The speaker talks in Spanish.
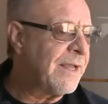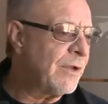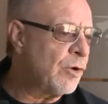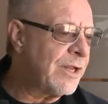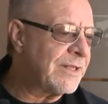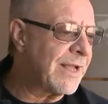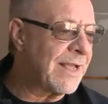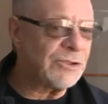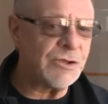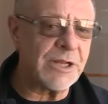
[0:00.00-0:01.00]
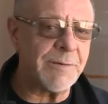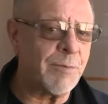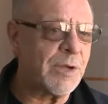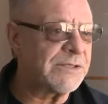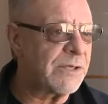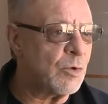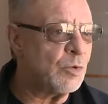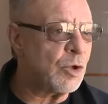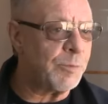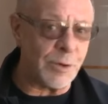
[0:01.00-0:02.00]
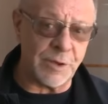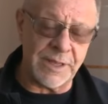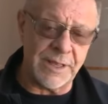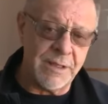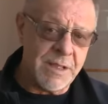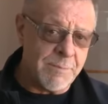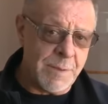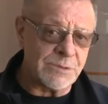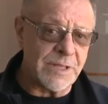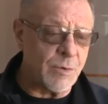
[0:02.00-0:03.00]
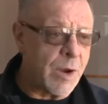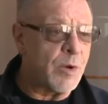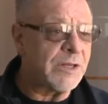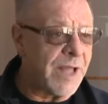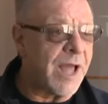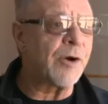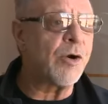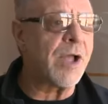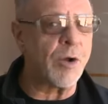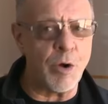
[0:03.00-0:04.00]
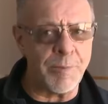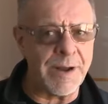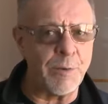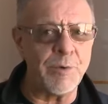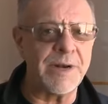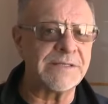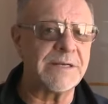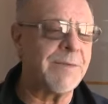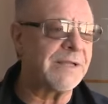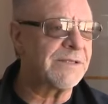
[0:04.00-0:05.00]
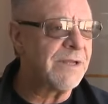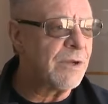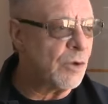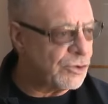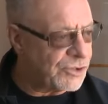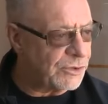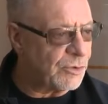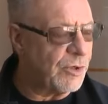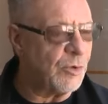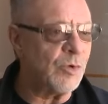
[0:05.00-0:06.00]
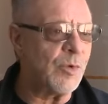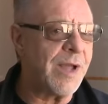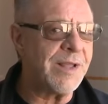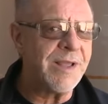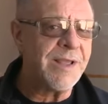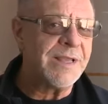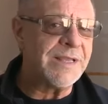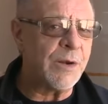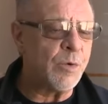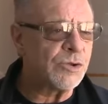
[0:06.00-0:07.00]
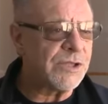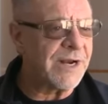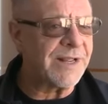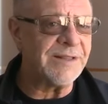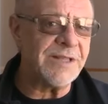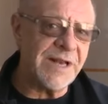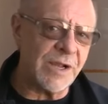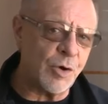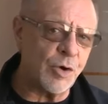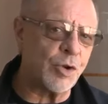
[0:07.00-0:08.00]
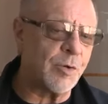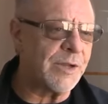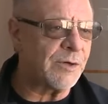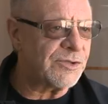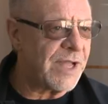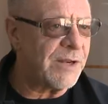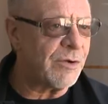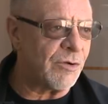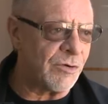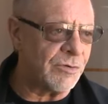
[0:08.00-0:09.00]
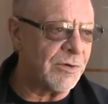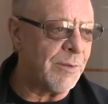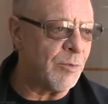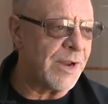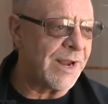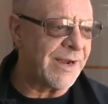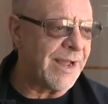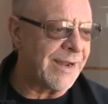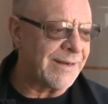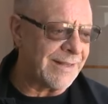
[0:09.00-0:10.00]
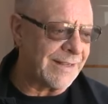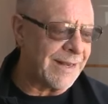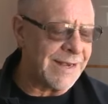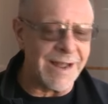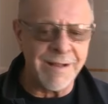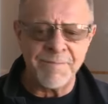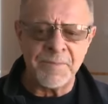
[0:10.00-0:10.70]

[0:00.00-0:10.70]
eh, con estas canciones que vamos a hacer juntos, pero que vamos a dar una vuelta de rosca como para volver a hacer más conciertos en Uruguay y algunos en Argentina, Córdoba y Rosario, con la Murga Agarrate Catalina,